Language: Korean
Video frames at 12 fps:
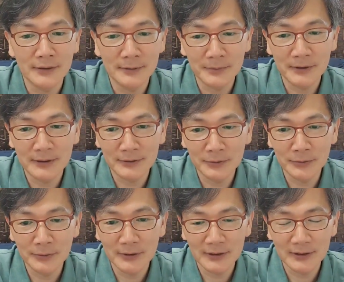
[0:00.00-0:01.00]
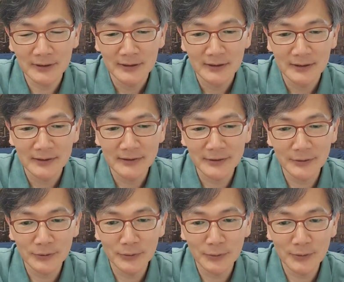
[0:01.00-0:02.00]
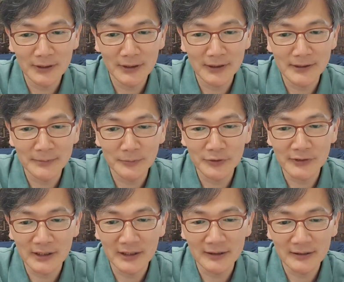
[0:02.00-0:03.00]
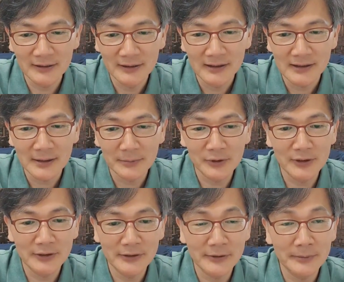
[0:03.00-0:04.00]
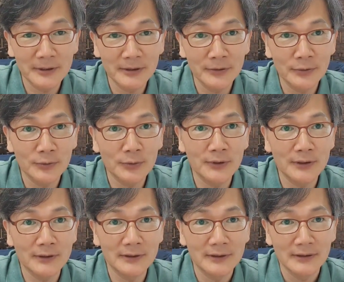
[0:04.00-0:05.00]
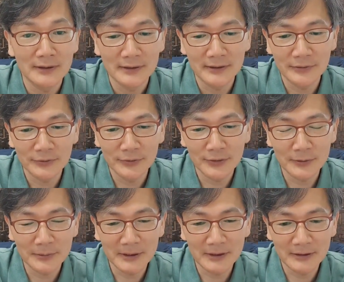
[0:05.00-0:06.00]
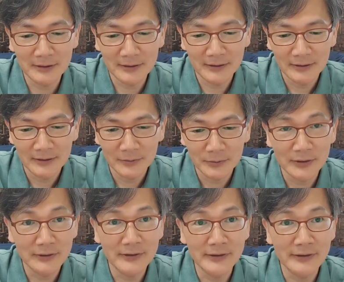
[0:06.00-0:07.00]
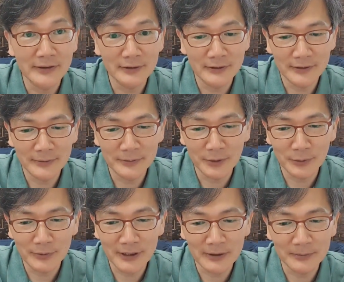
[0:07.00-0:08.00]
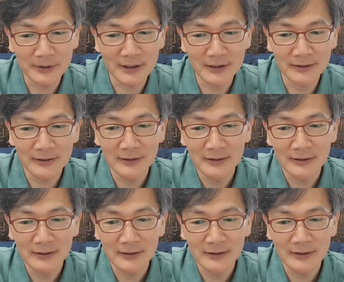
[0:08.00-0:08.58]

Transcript: 함께하는 교회 아침 기도의 아침 묵상 3월 20일 수요일 예, 순서를 맡은 권지성 시습 전도사입니다.